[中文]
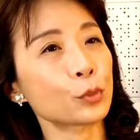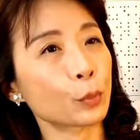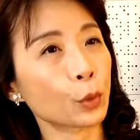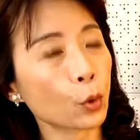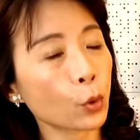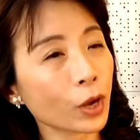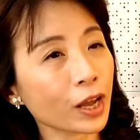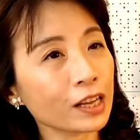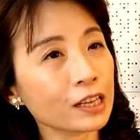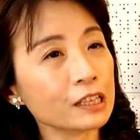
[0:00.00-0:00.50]
什么
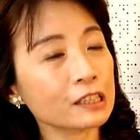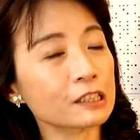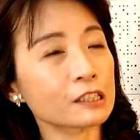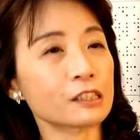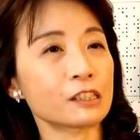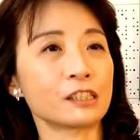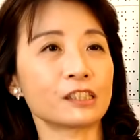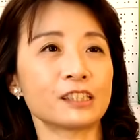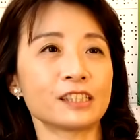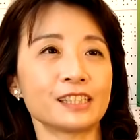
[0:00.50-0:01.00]
快乐的
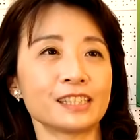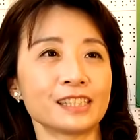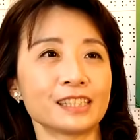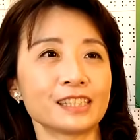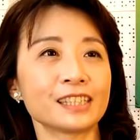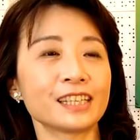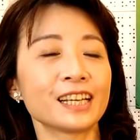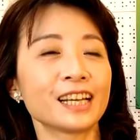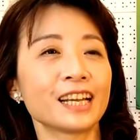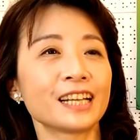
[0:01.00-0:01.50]
事
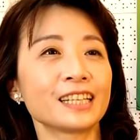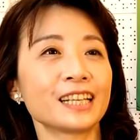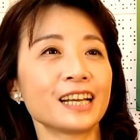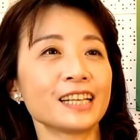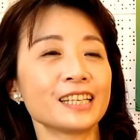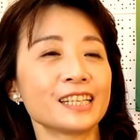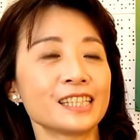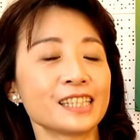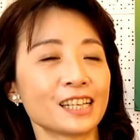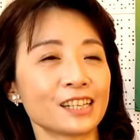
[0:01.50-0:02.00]
情，他
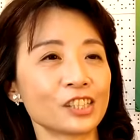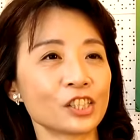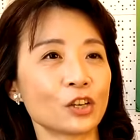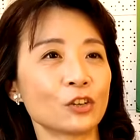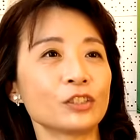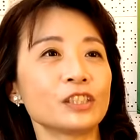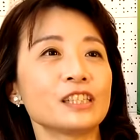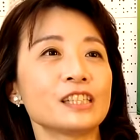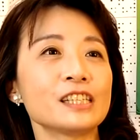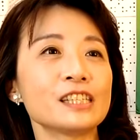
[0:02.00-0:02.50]
也想
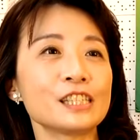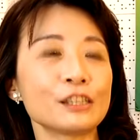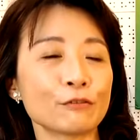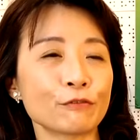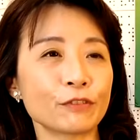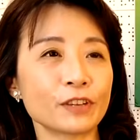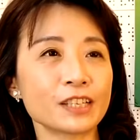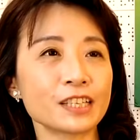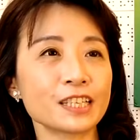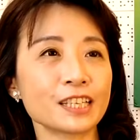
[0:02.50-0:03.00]
找你一起
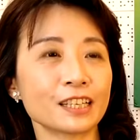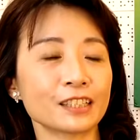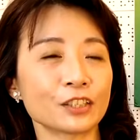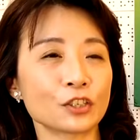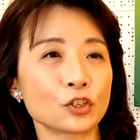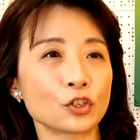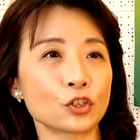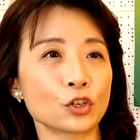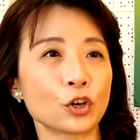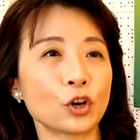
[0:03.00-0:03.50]
分享
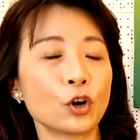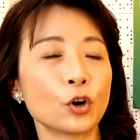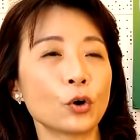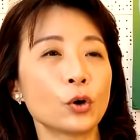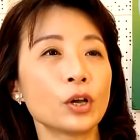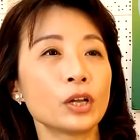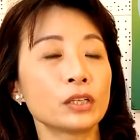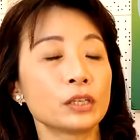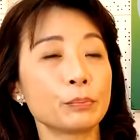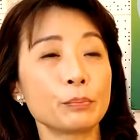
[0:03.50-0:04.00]
的时
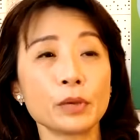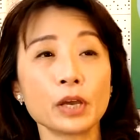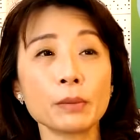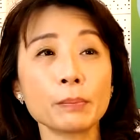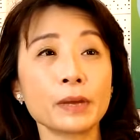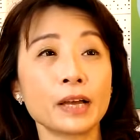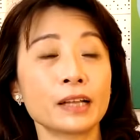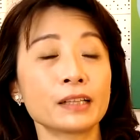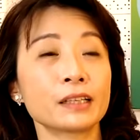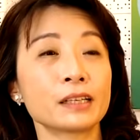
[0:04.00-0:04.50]
候，你不要
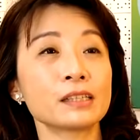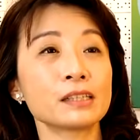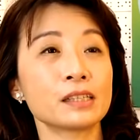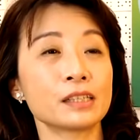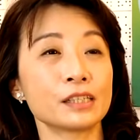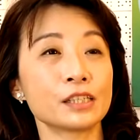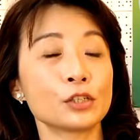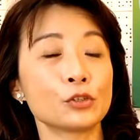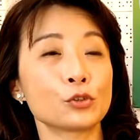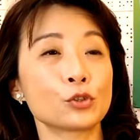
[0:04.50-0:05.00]
把他当
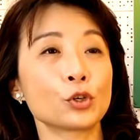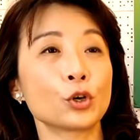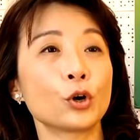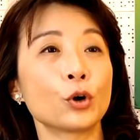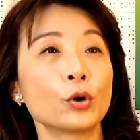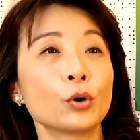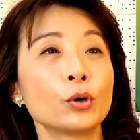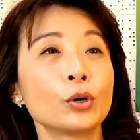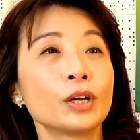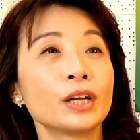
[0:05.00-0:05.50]
成应酬。